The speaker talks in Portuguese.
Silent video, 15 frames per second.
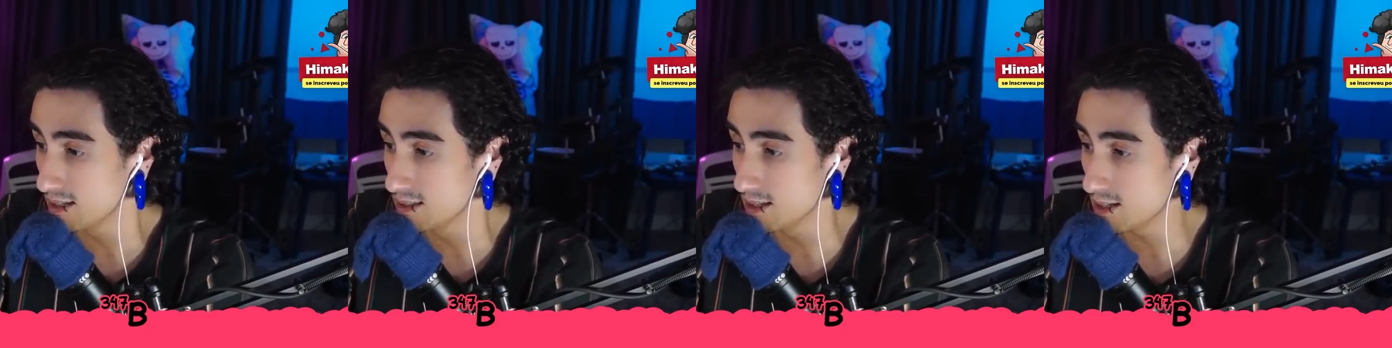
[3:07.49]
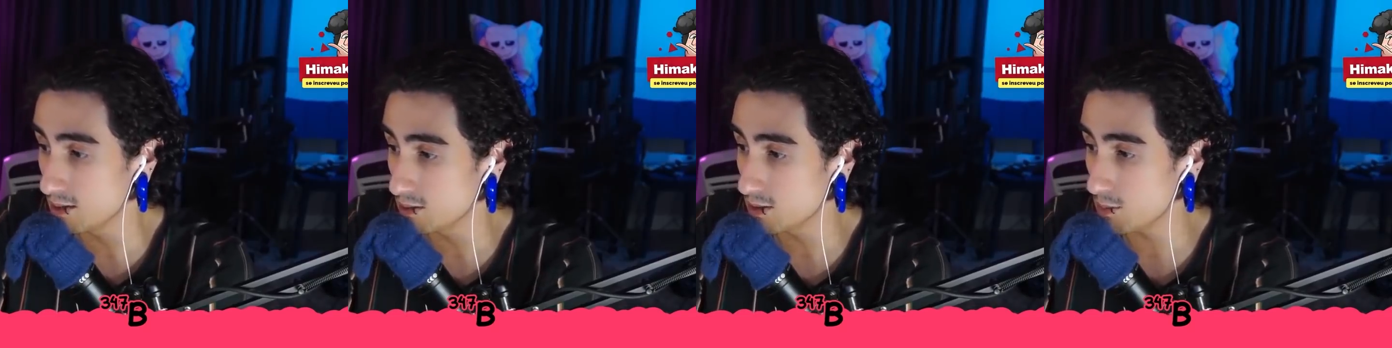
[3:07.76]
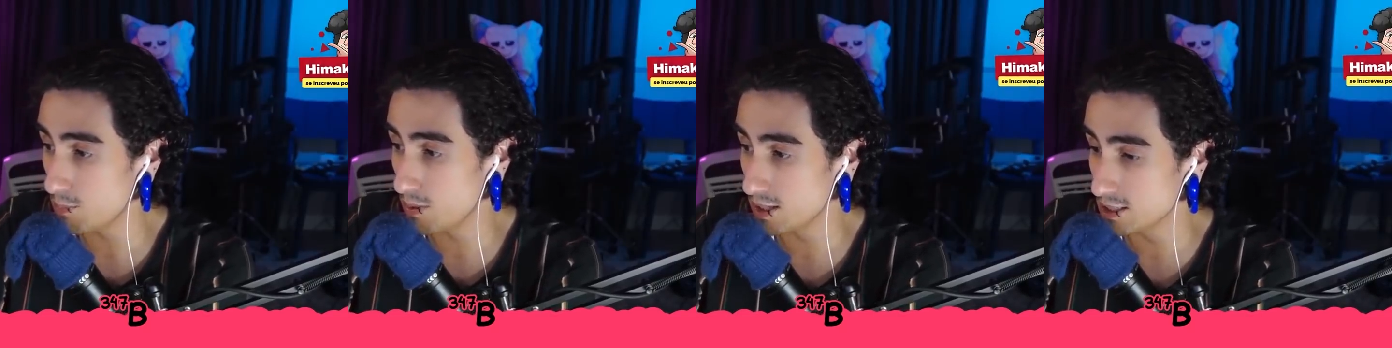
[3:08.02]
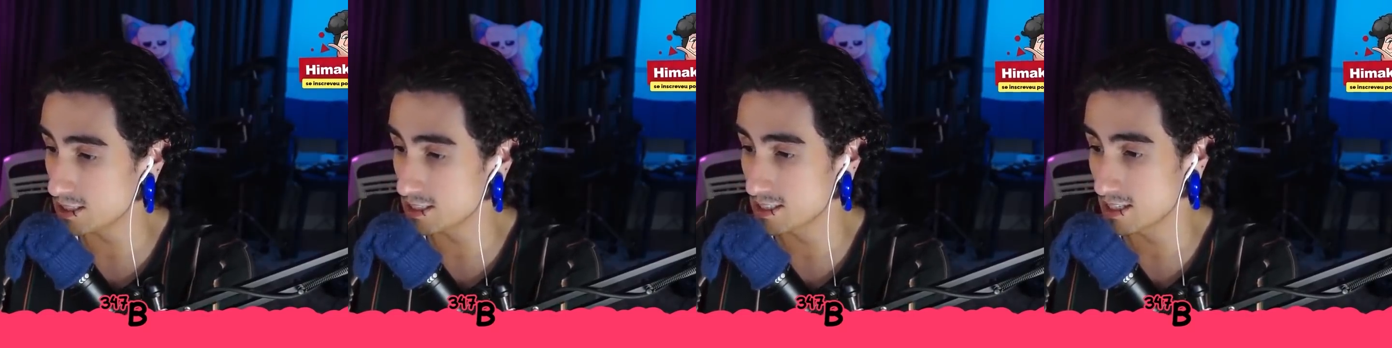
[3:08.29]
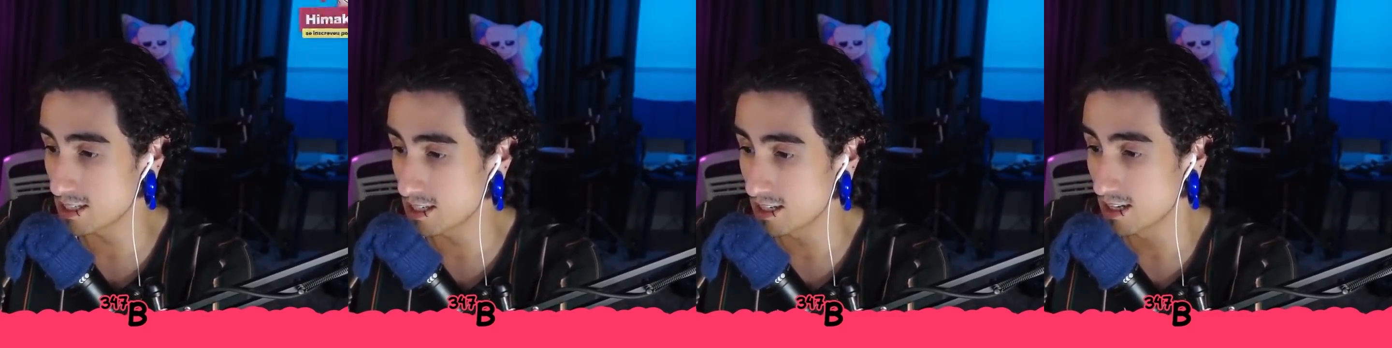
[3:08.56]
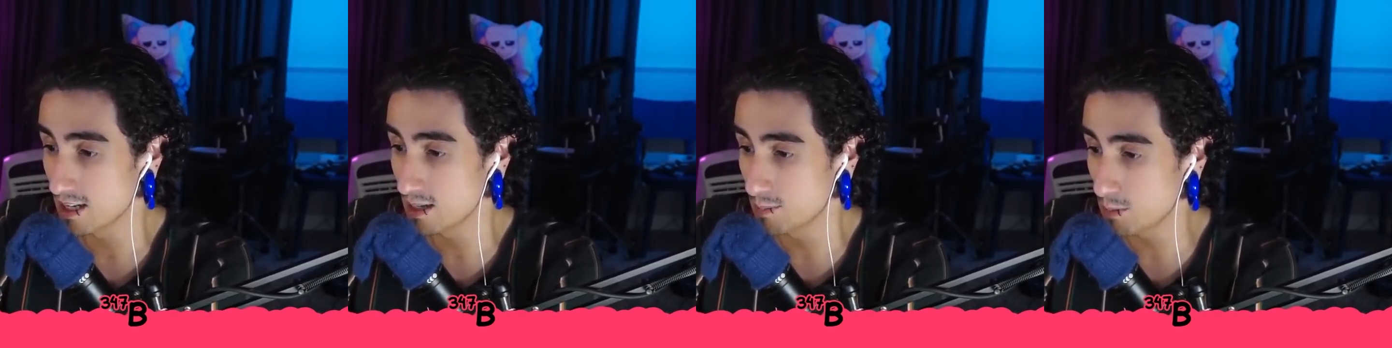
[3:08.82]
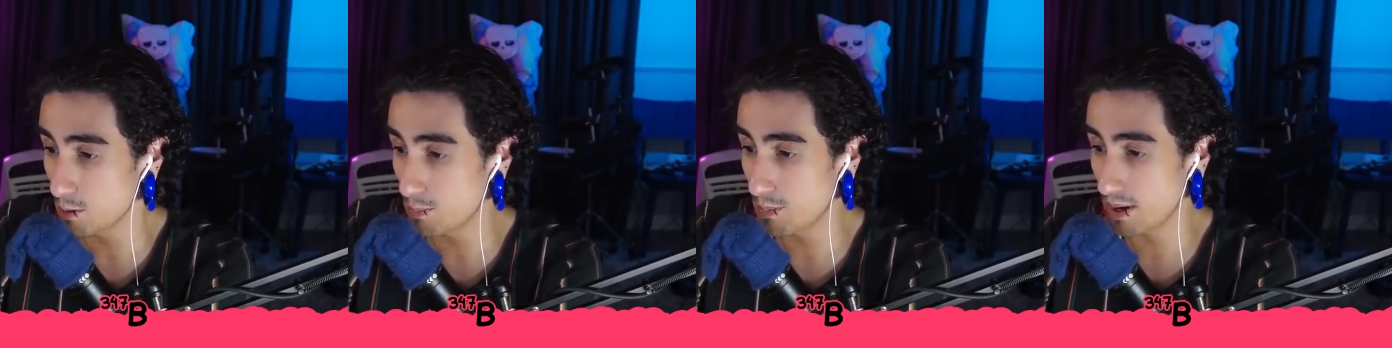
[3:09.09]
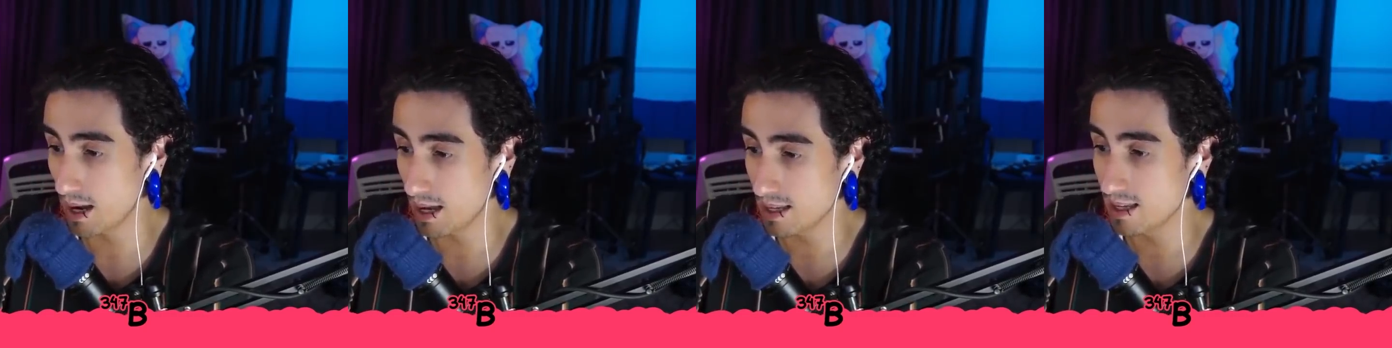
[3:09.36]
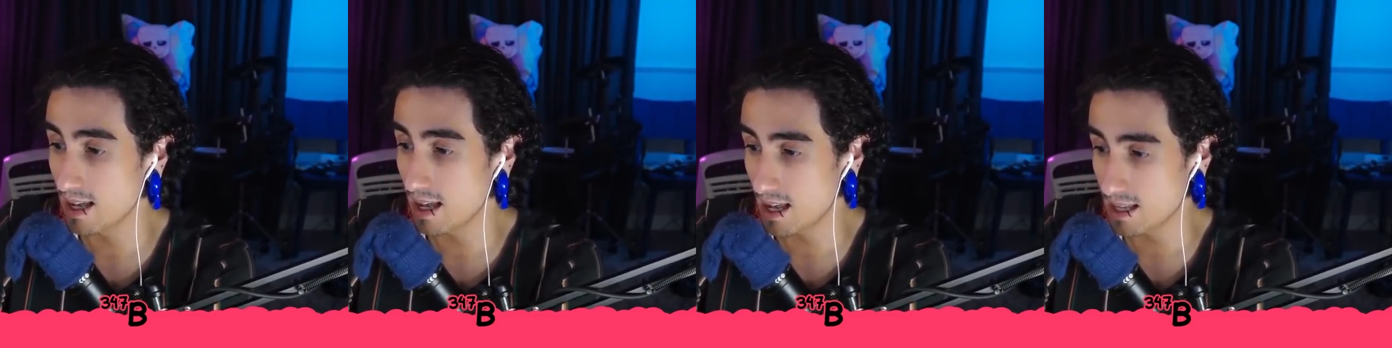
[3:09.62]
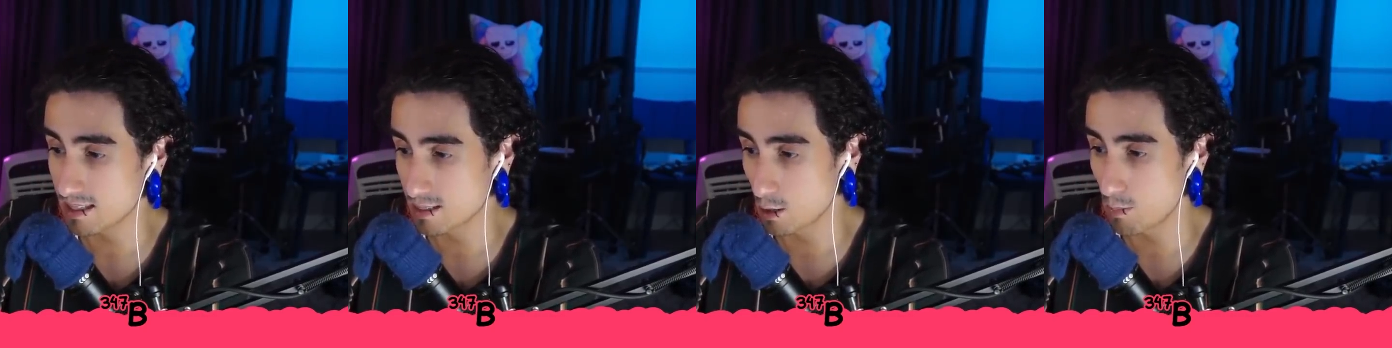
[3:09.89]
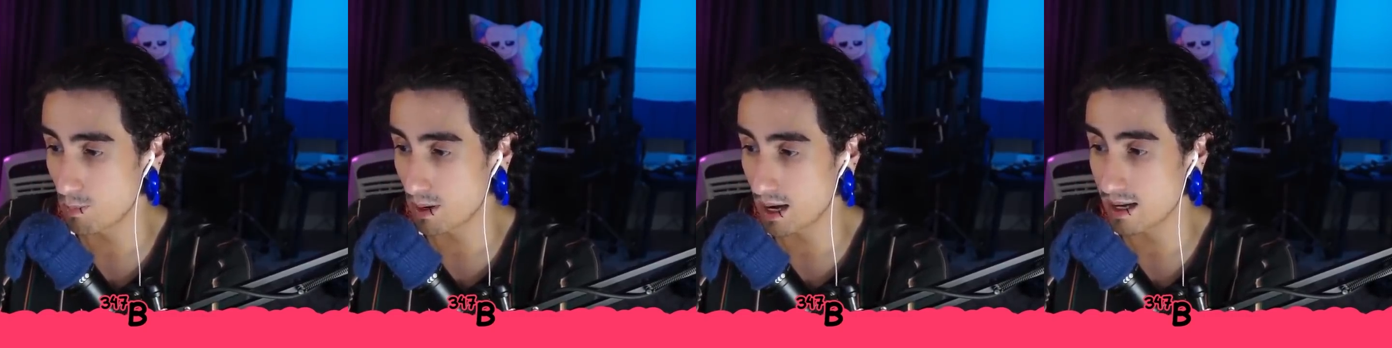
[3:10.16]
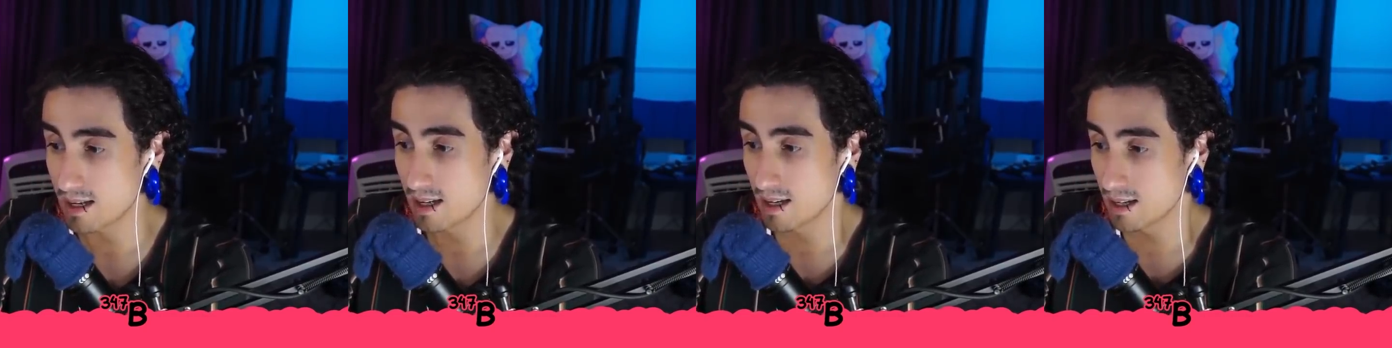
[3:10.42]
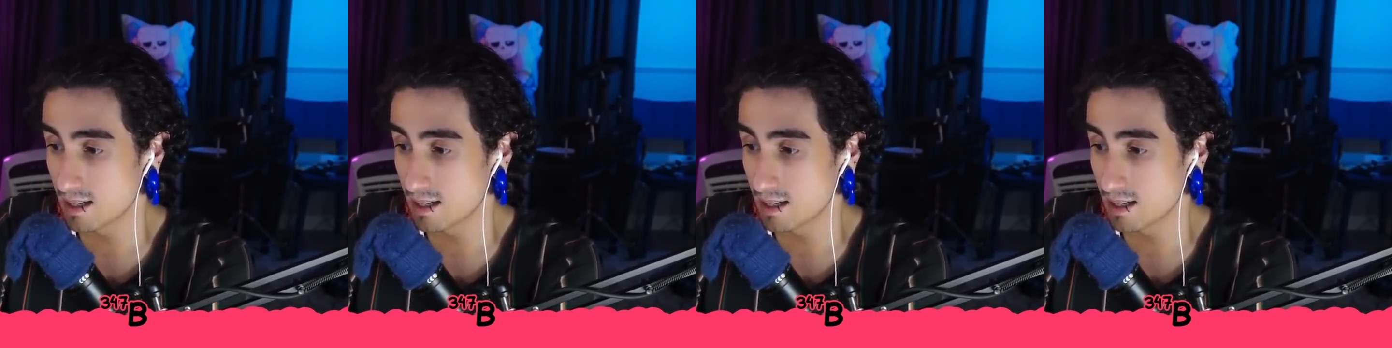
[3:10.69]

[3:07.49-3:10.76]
Não, não pode ser. Meu pai? É, seu pai.